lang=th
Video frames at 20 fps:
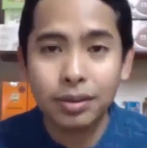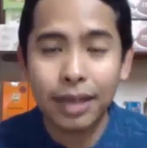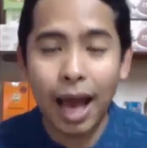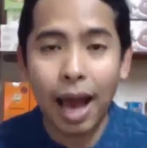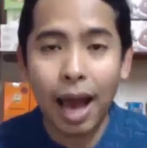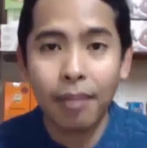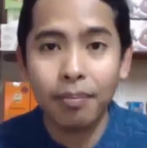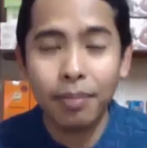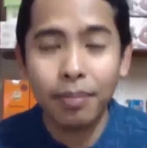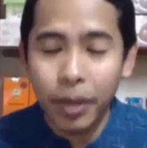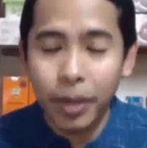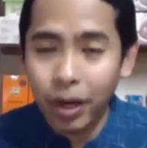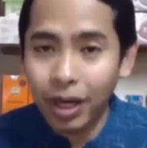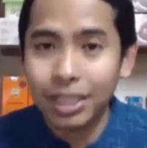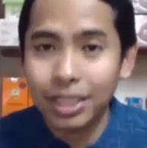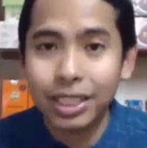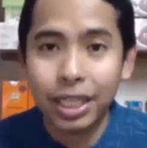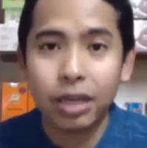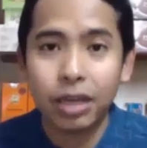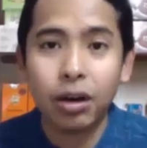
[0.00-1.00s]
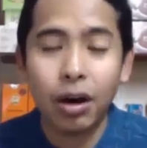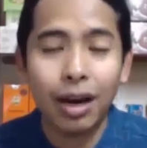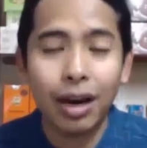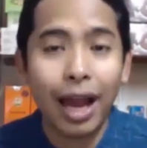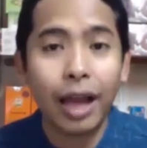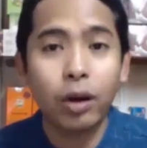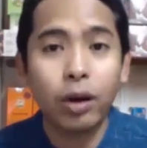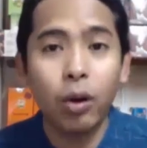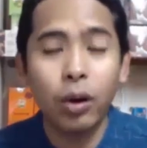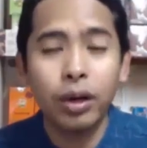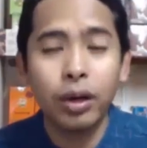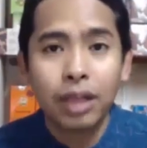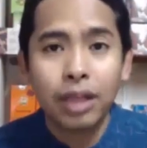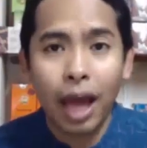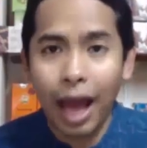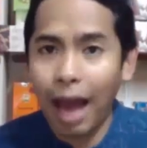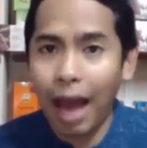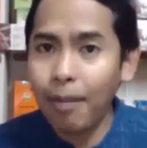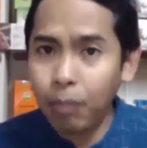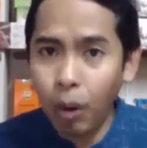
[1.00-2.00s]
สามพี่น้องเกษตรกรลายคน
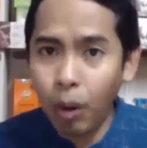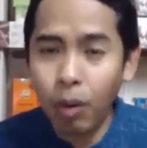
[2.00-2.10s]
ถาม